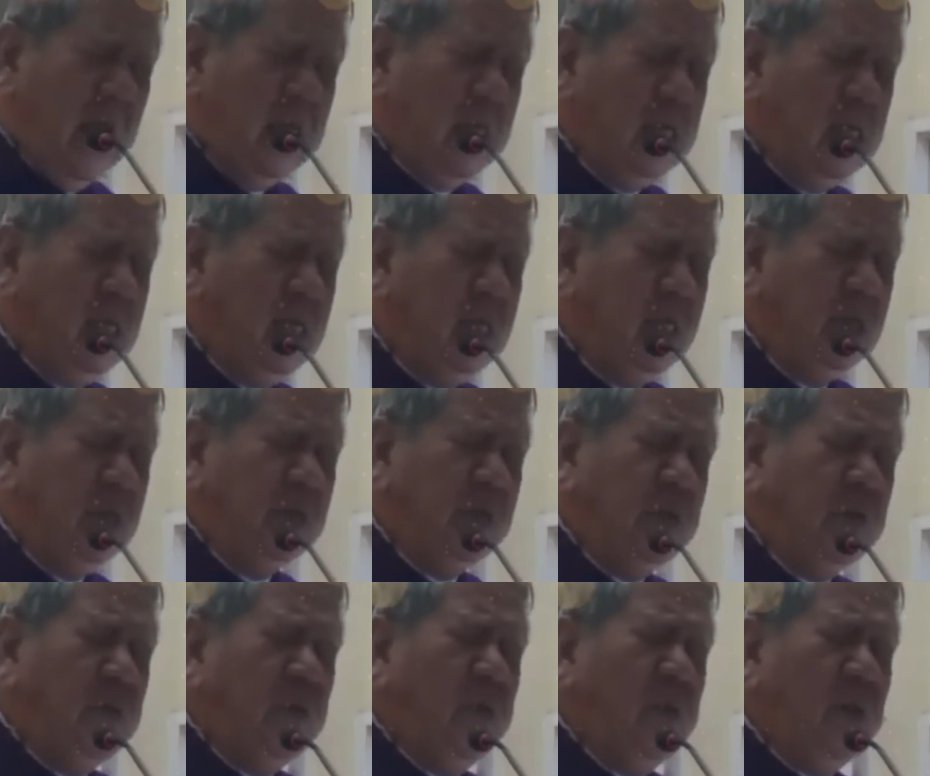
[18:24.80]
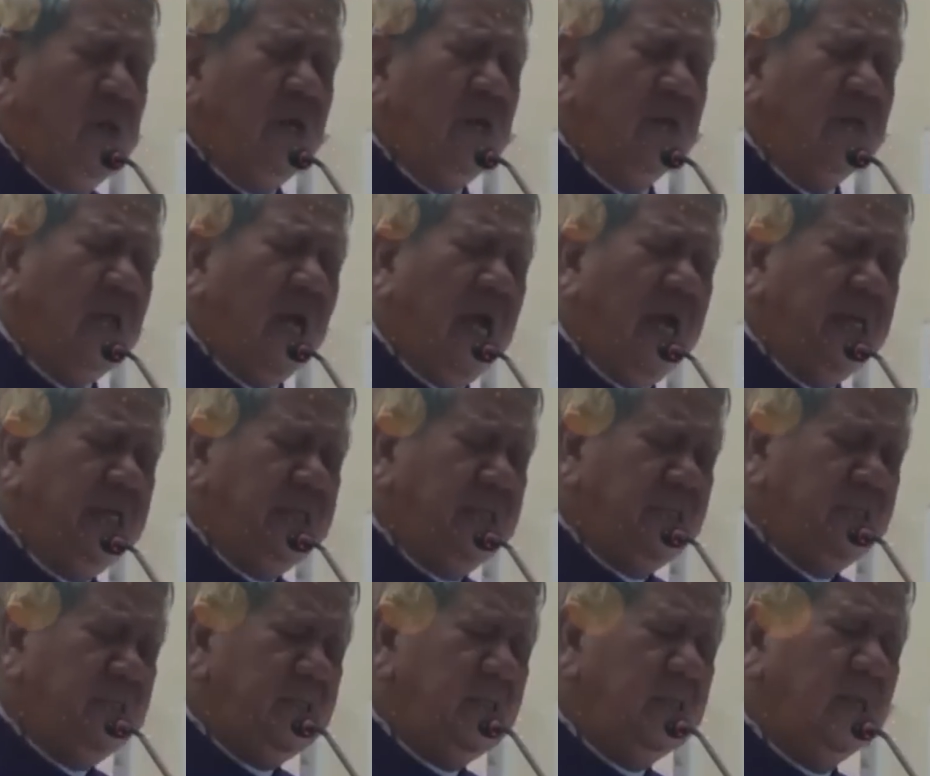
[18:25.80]
lạy Chúa
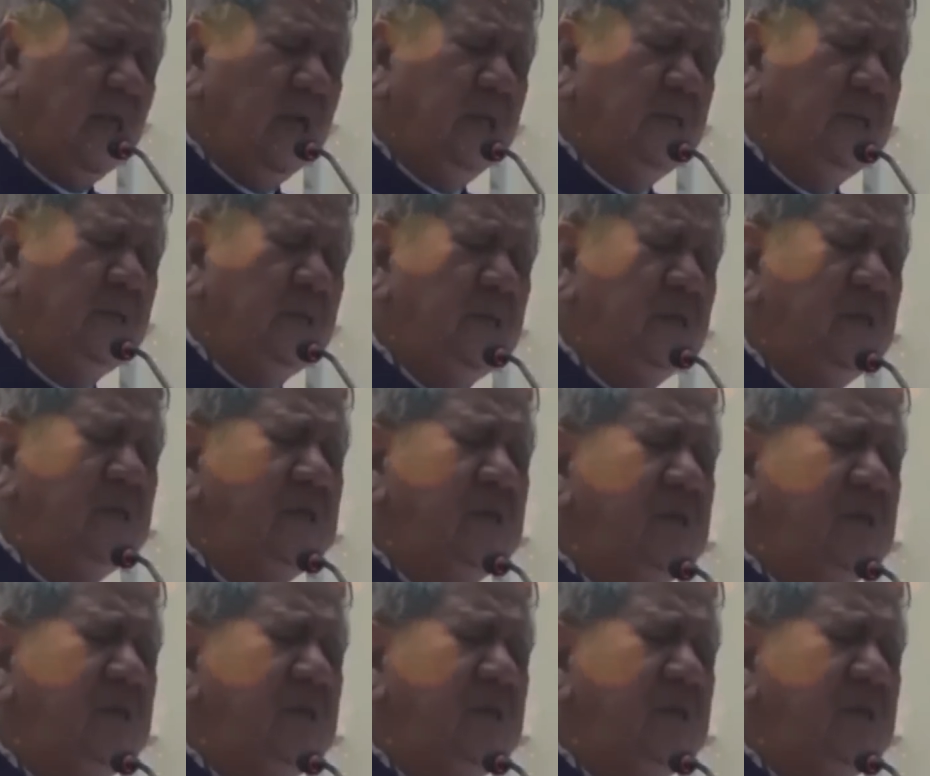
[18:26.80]
Thánh Thần,